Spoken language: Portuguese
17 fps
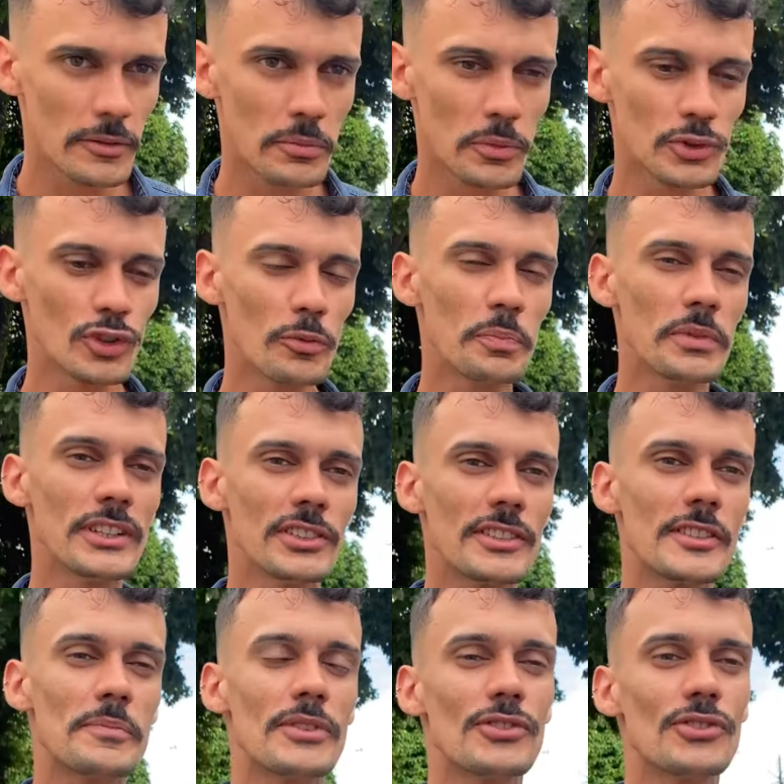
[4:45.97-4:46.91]
muda a opinião
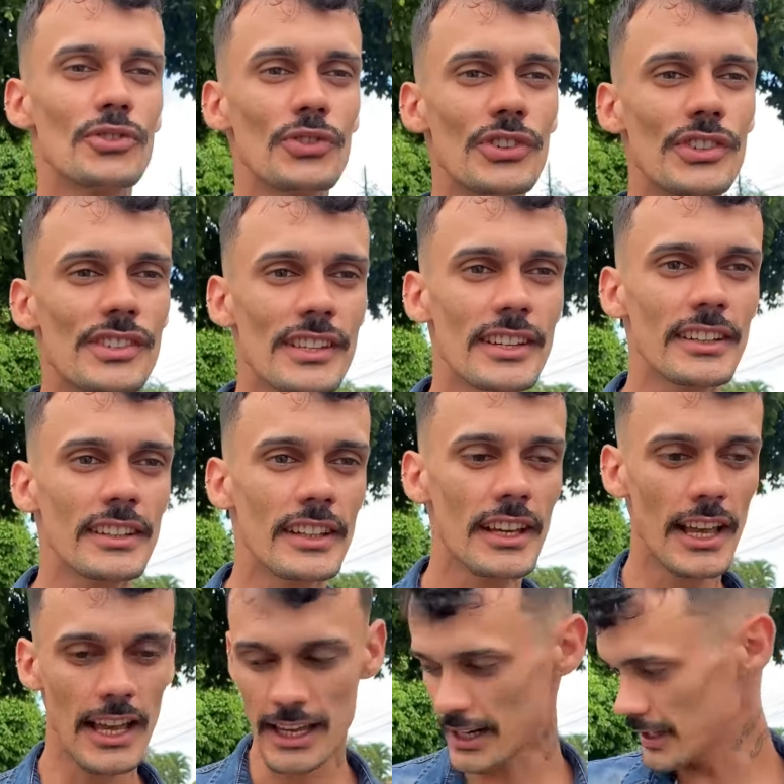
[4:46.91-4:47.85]
das pessoas, né?
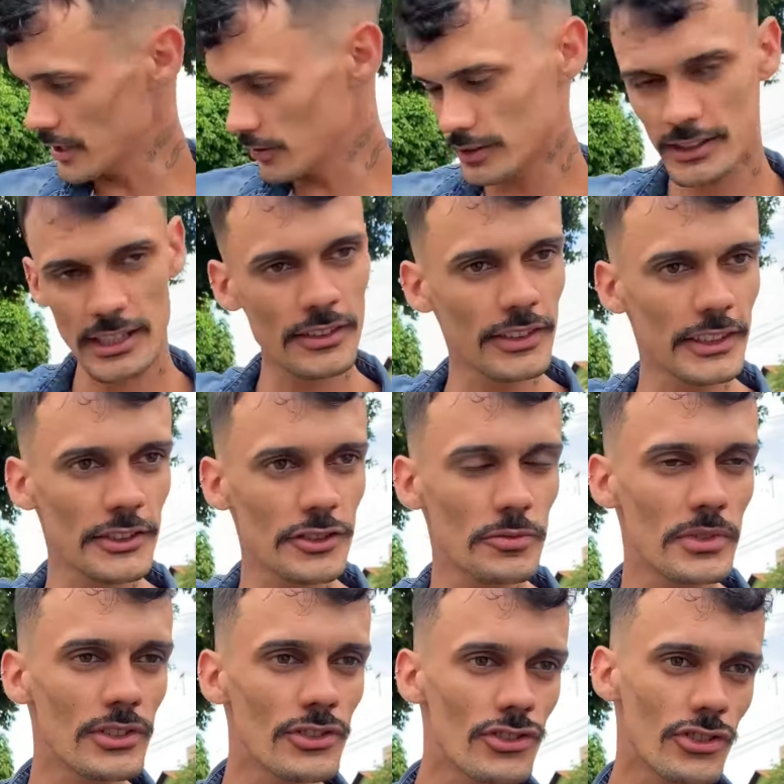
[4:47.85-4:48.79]
Era eu que tava ali de
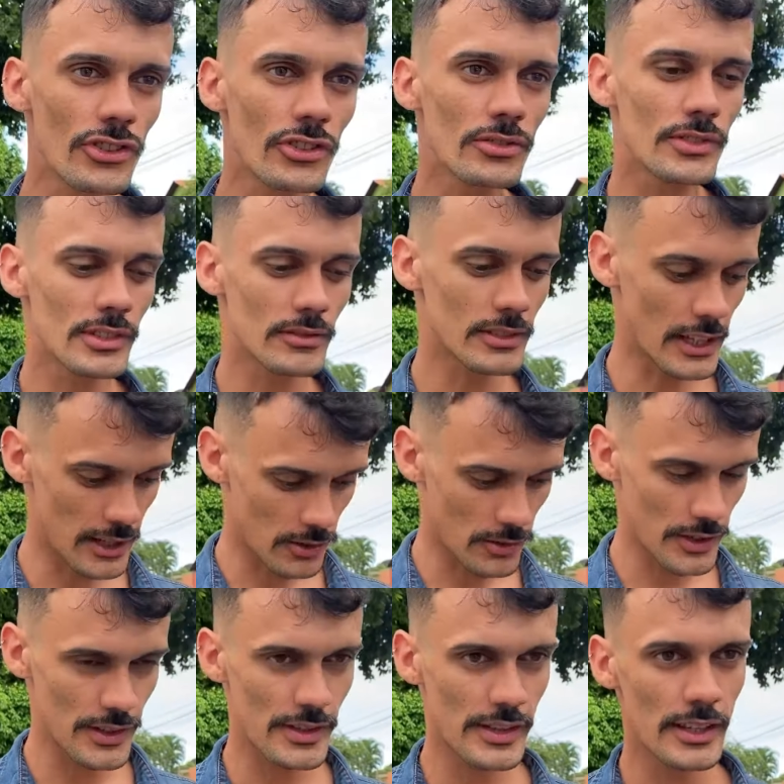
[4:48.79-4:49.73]
mendigo, você não tá
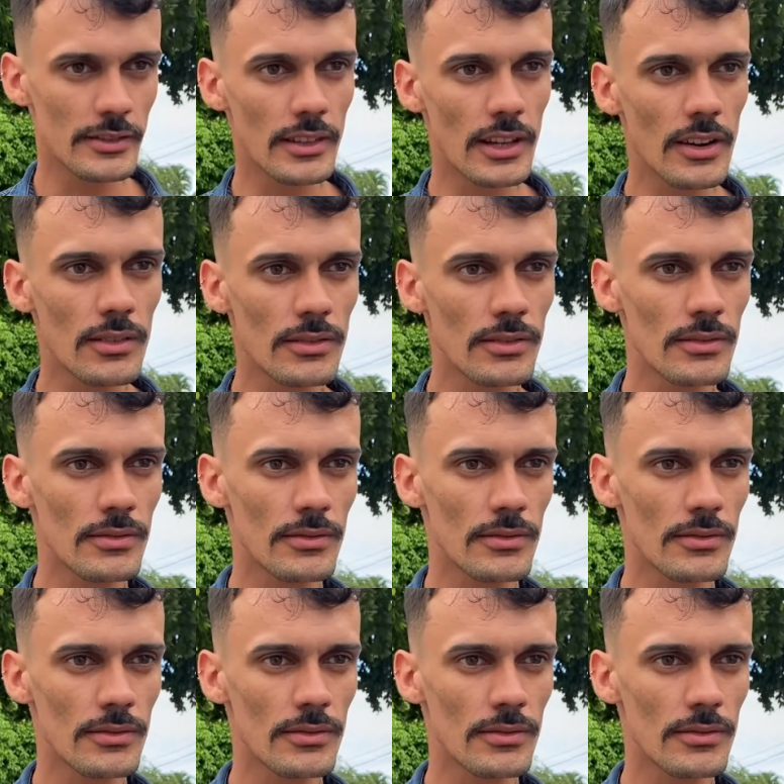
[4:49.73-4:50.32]
reconhecendo, não?